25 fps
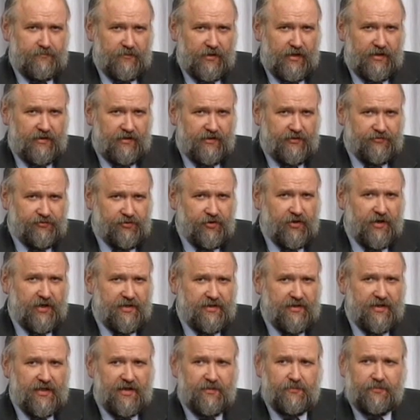они все
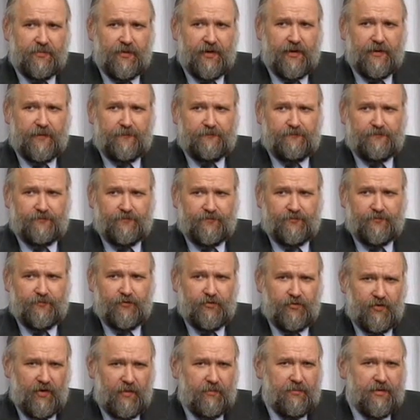хотели по
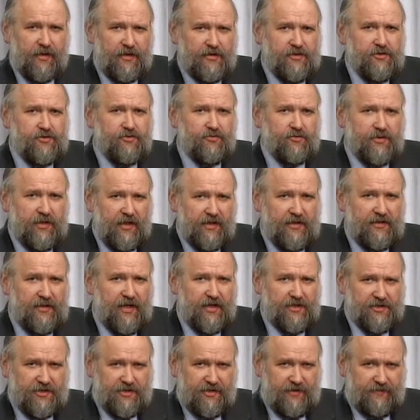ну, образцу
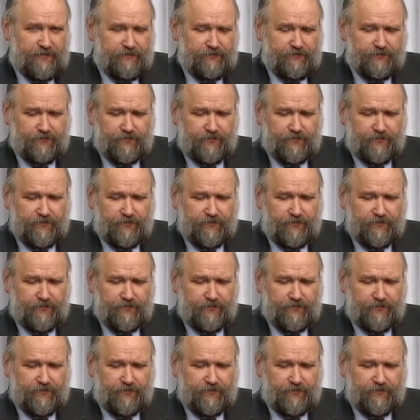тогдашней